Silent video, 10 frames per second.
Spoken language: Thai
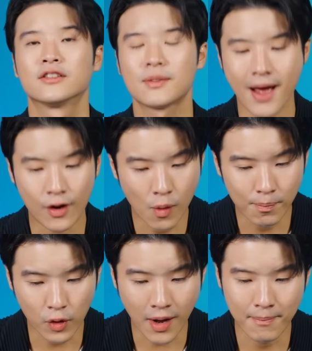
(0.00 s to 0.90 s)
สมาคม
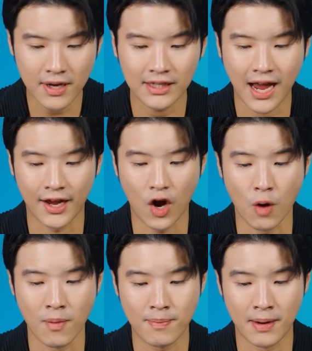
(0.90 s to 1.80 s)
โปรแกรมเมอร์ไทยอ
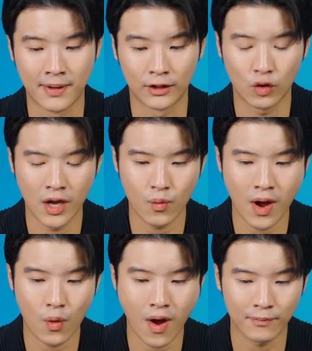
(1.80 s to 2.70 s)
อกมาเปิดเผยตัวเลข
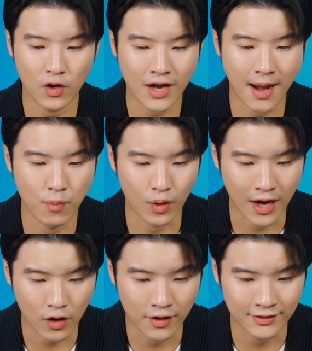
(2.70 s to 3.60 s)
ว่าความต้องการบุค
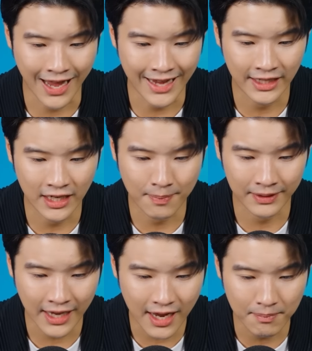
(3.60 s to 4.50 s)
ลากรสายไอทีในป
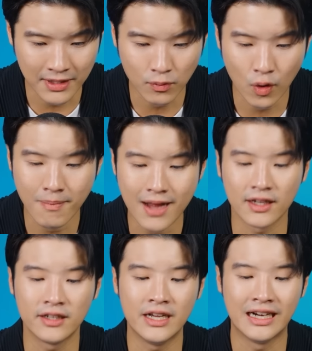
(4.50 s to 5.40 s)
ระเทศมีจำนวนมาก
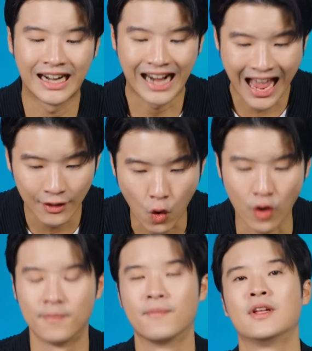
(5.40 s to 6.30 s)
ถึง1ล้านคน